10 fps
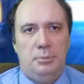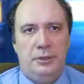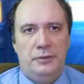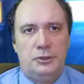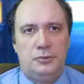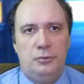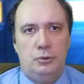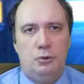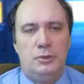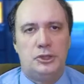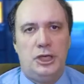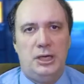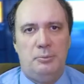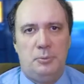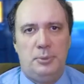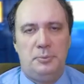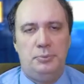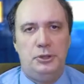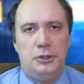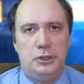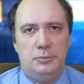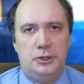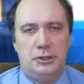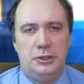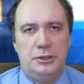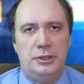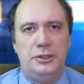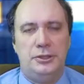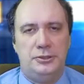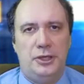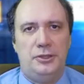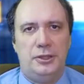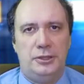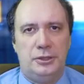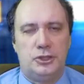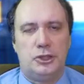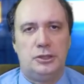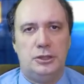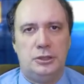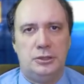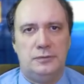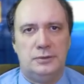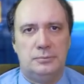Приветствую уважаемых подписчиков, читателей и зрителей наших каналов.